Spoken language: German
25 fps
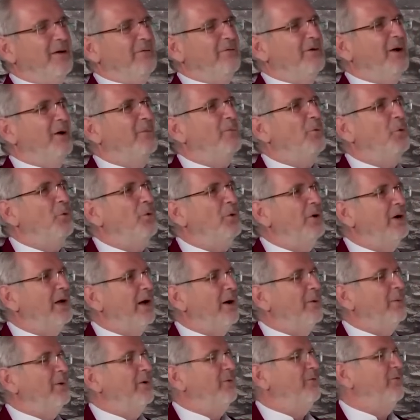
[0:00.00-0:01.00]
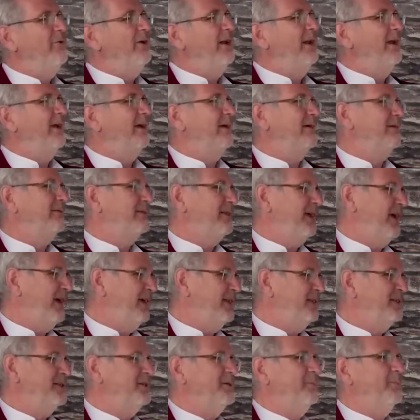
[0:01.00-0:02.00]
Wir haben unglaublich viele
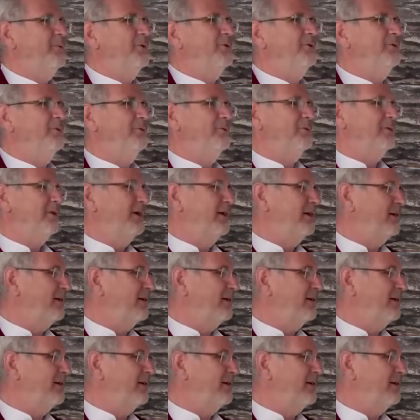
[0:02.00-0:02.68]
technische Produkte,